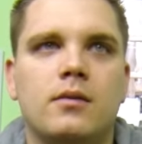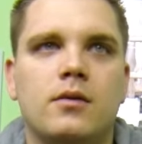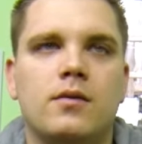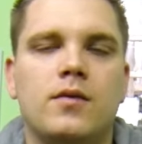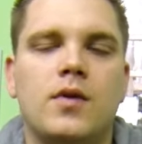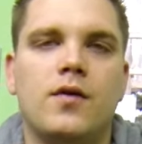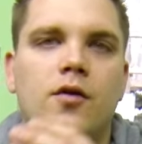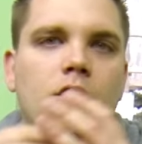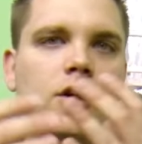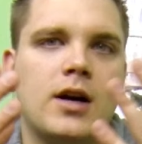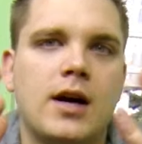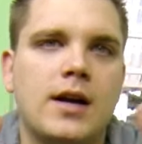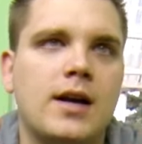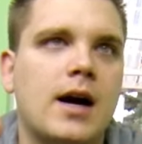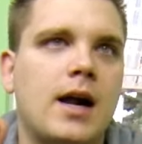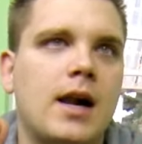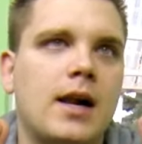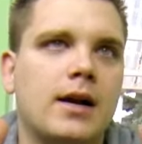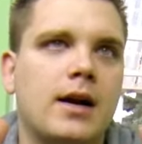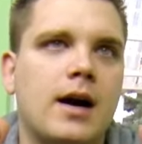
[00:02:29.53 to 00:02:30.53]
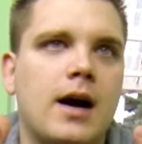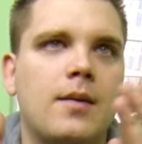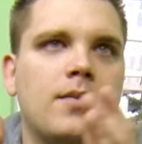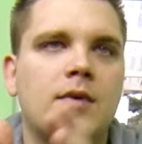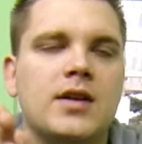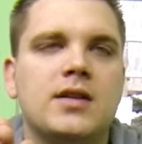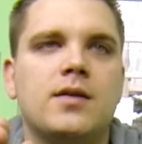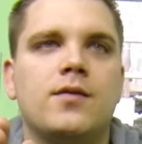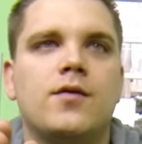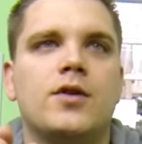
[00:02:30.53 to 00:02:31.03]
Und wir wollen keine Algen haben,
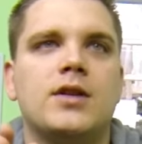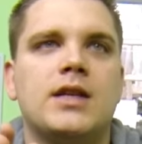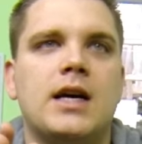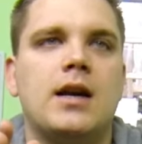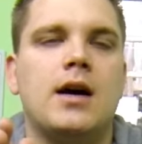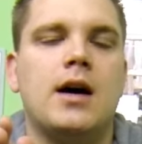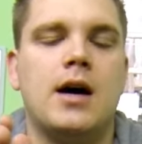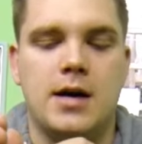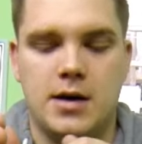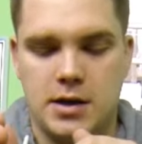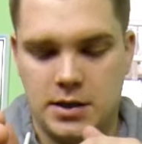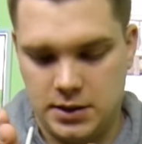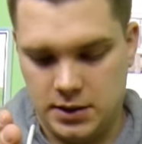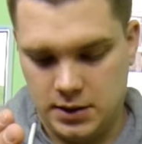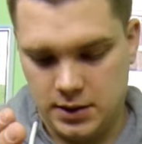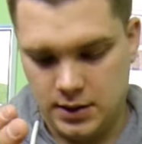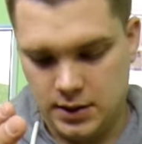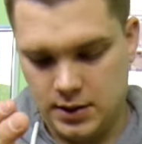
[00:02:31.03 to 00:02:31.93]
da sind wir uns alle einig.